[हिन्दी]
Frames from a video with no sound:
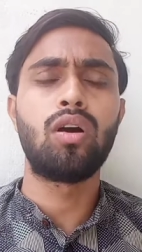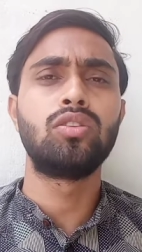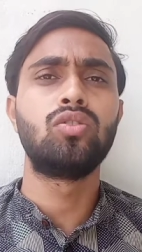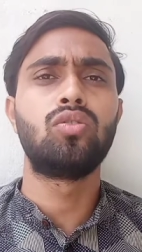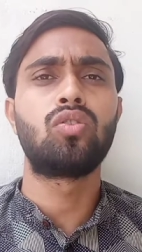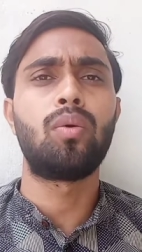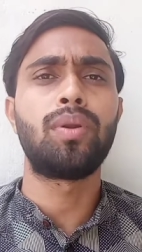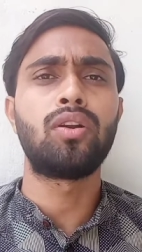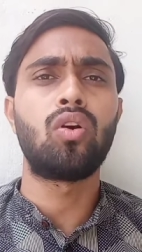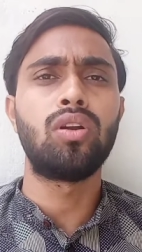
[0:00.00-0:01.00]
जो
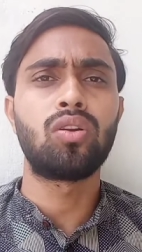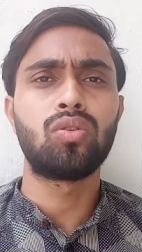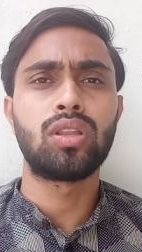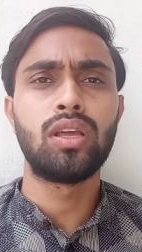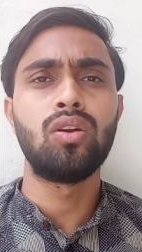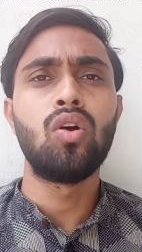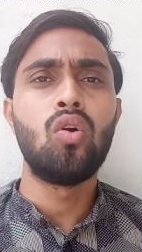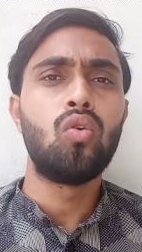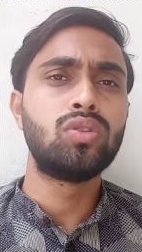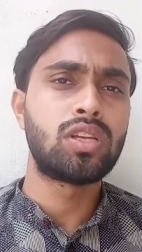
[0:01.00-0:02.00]
कॉपरेट ऑनर होते हैं
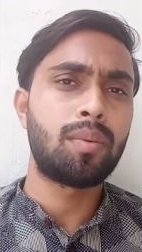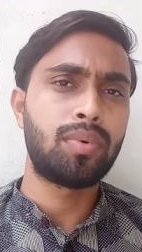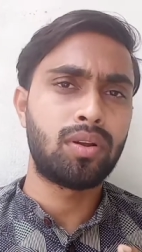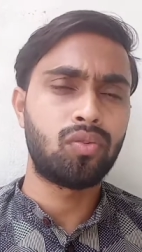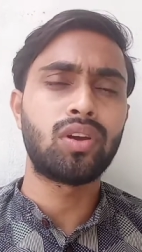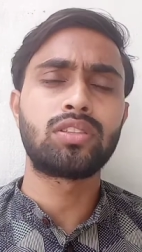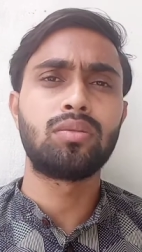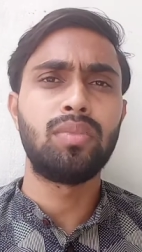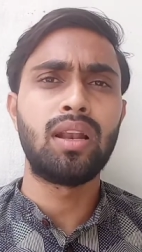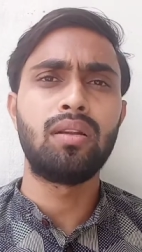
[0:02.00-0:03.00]
उनसे आप
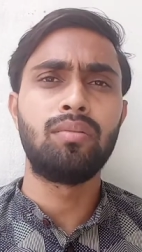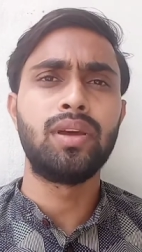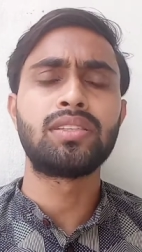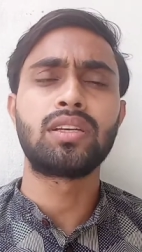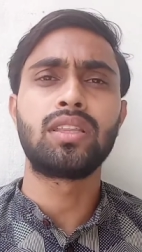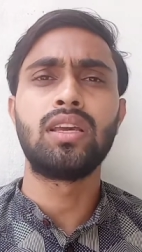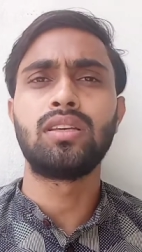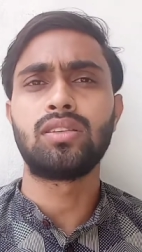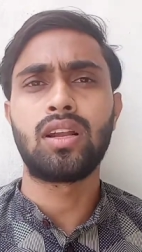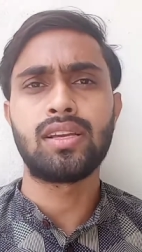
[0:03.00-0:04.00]
रिक्वेस्ट मेल भेज सकते हैं
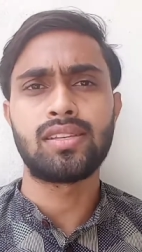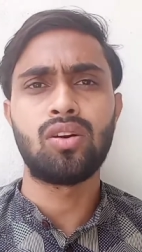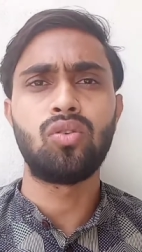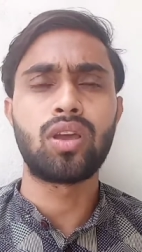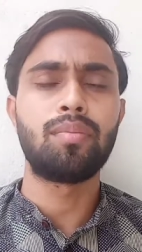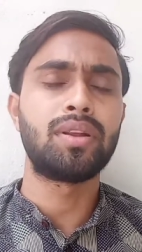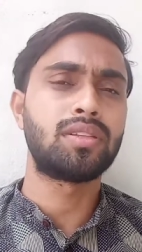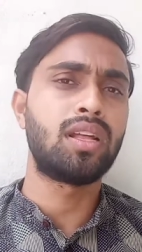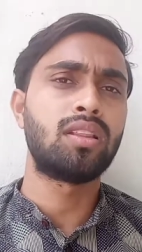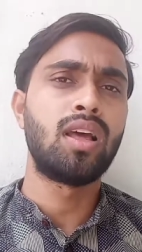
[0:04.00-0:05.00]
कि सर ऐसा हो गया मेरे
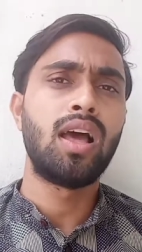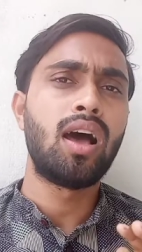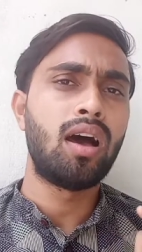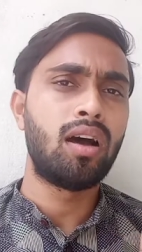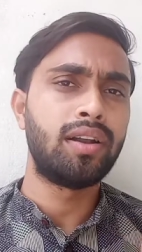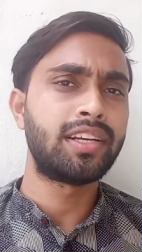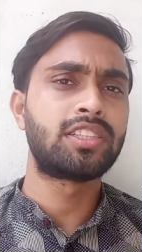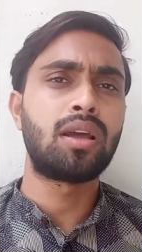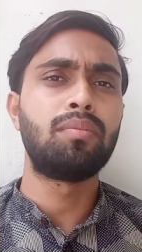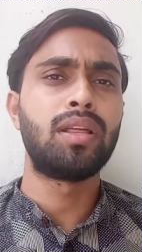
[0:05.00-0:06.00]
साथ
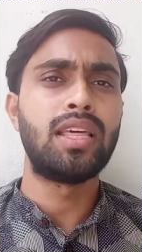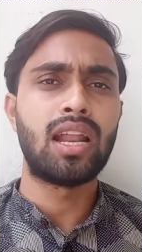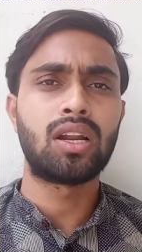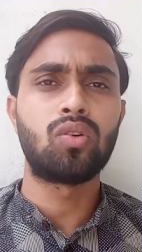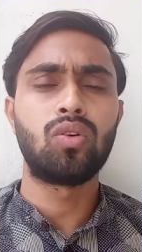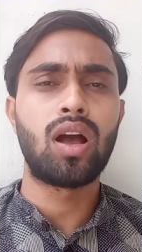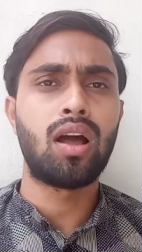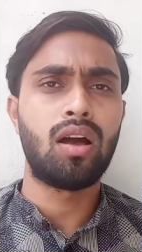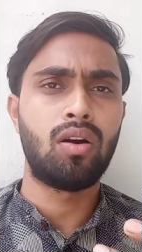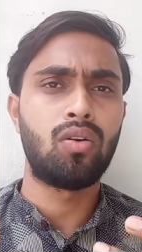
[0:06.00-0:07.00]
नेक्स्ट टाइम मैं ध्यान रखूँगा
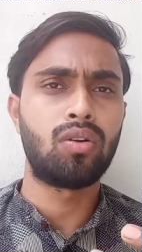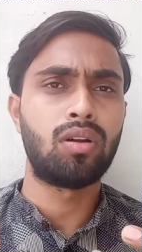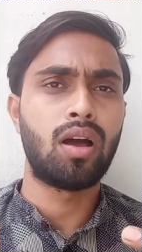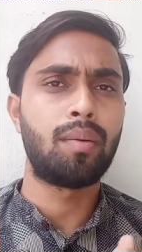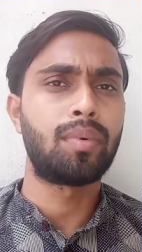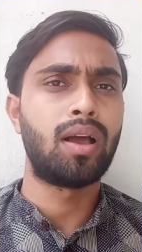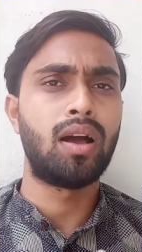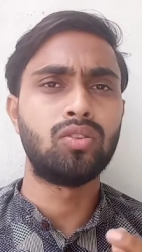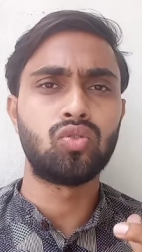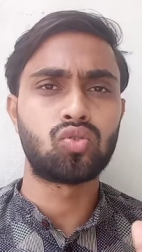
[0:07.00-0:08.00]
और
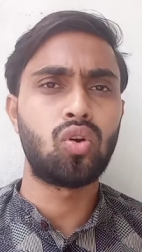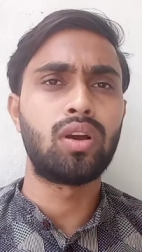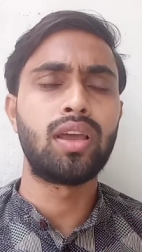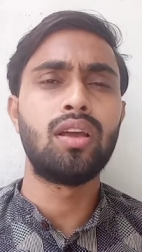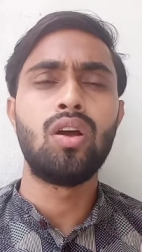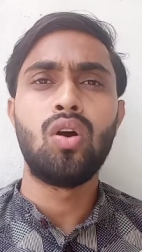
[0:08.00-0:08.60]
आपका जो सॉन्ग है